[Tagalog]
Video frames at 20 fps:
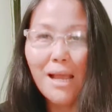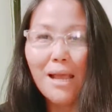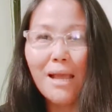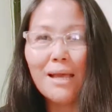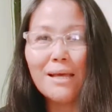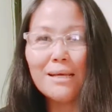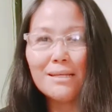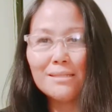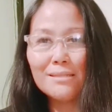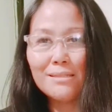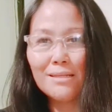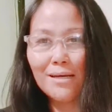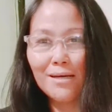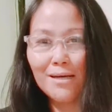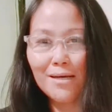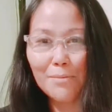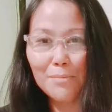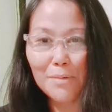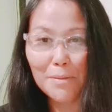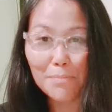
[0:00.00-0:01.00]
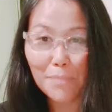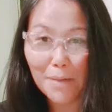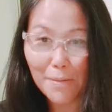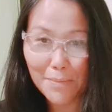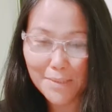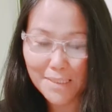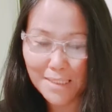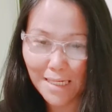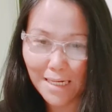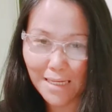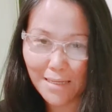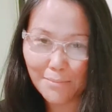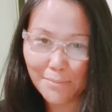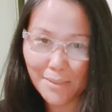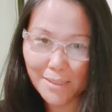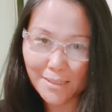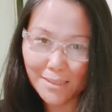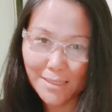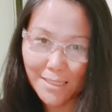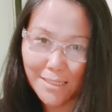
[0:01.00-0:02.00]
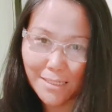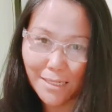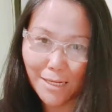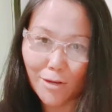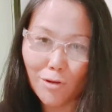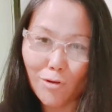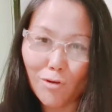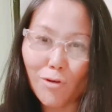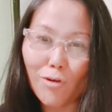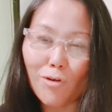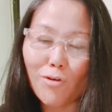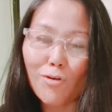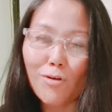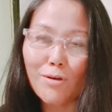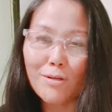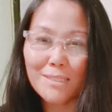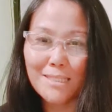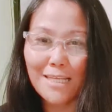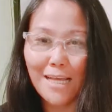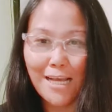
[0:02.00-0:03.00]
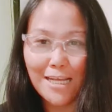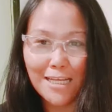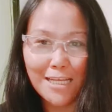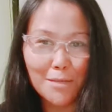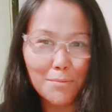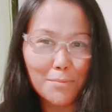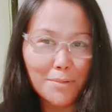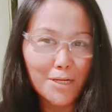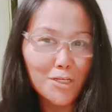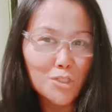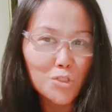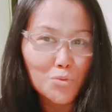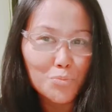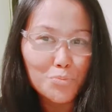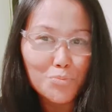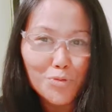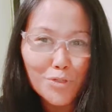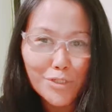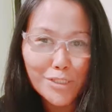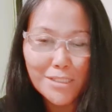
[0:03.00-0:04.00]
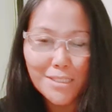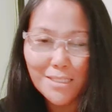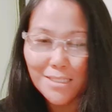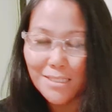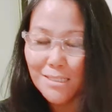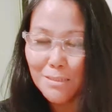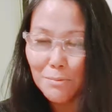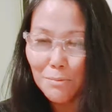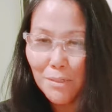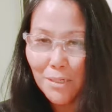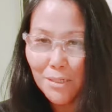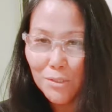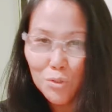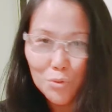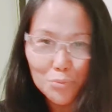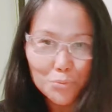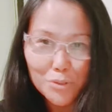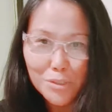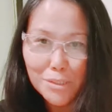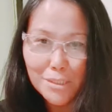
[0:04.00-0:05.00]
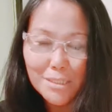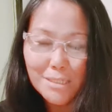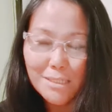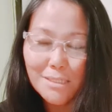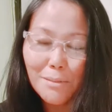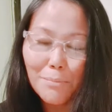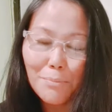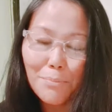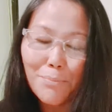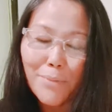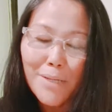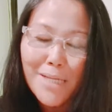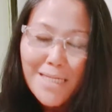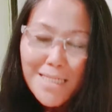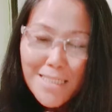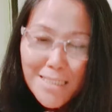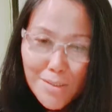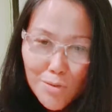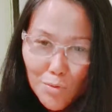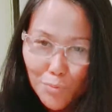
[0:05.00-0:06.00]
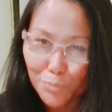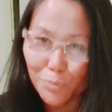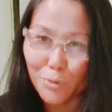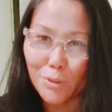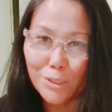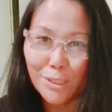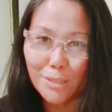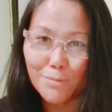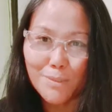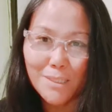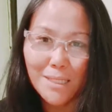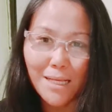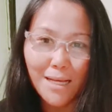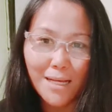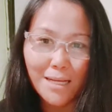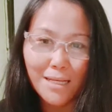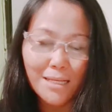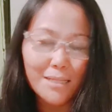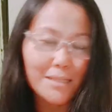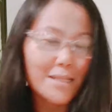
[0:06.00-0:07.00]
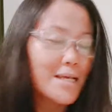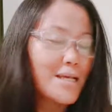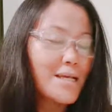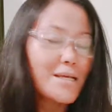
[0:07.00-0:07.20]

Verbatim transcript: And uh, magpapasalamat din ako sa aking mga supporters na mga supporters na very supportive sa akin.